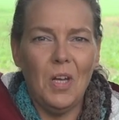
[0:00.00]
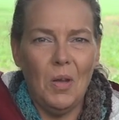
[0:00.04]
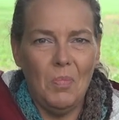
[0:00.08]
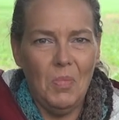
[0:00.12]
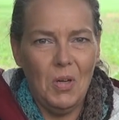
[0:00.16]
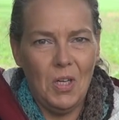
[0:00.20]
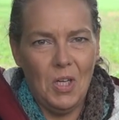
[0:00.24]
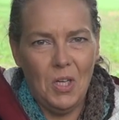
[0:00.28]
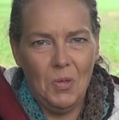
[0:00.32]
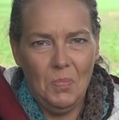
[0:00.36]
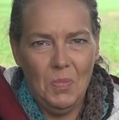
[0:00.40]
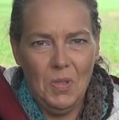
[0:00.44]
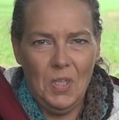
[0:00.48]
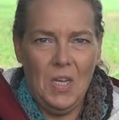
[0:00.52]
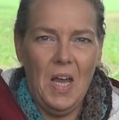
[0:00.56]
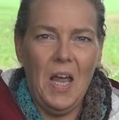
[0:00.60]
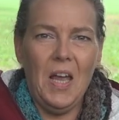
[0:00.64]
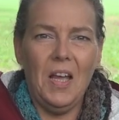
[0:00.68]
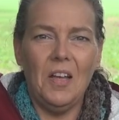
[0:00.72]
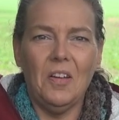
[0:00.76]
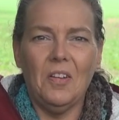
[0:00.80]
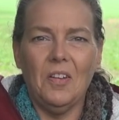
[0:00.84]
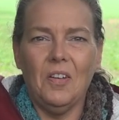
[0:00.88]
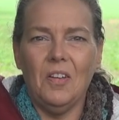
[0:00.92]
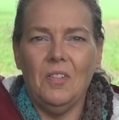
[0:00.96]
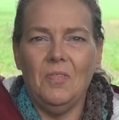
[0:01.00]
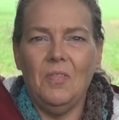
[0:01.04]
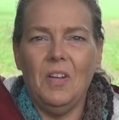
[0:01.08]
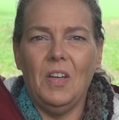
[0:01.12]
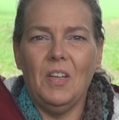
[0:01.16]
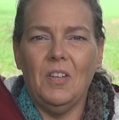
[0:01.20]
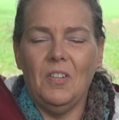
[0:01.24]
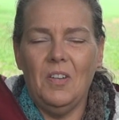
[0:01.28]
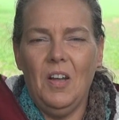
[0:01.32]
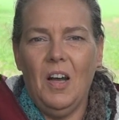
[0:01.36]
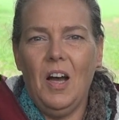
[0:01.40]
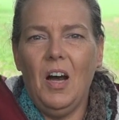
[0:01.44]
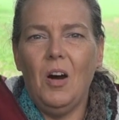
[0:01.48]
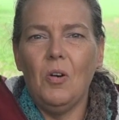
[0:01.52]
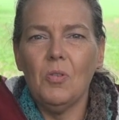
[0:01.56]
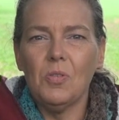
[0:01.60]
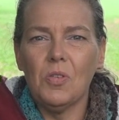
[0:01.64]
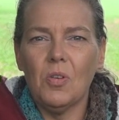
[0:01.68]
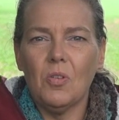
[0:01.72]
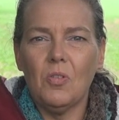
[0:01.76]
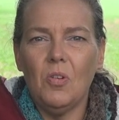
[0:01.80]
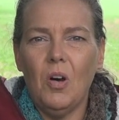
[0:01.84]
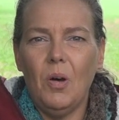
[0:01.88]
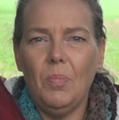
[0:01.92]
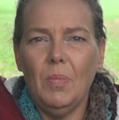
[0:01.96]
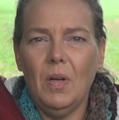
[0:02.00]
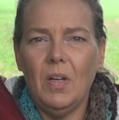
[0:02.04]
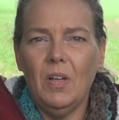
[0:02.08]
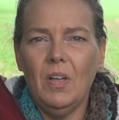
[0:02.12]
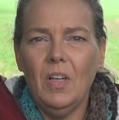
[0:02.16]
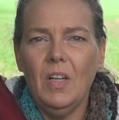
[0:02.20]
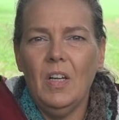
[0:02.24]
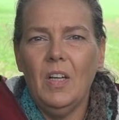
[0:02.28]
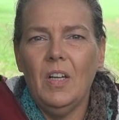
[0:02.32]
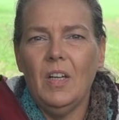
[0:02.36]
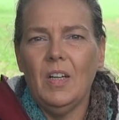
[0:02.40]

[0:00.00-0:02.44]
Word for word: damit ich mich ärgere, wenn ich nach Hause komme.